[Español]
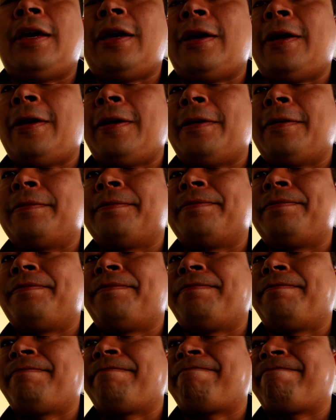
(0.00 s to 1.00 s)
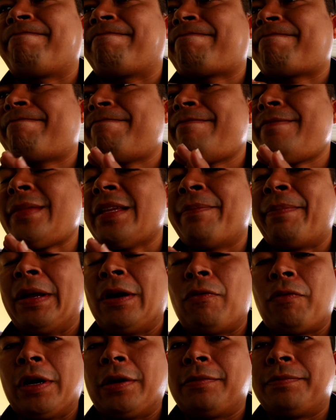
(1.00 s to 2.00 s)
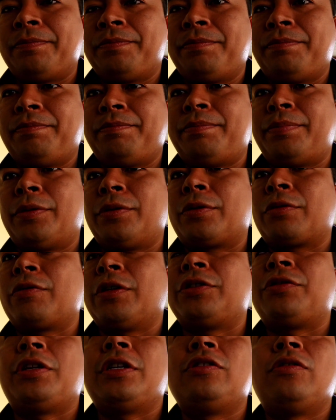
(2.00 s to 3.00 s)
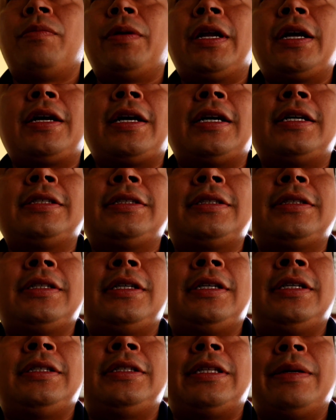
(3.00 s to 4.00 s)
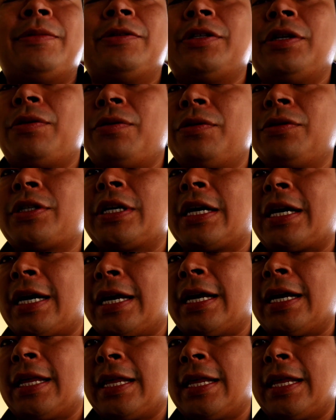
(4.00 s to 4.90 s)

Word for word: eh, pero bueno, por cuestiones numéricas eh, estamos seguros que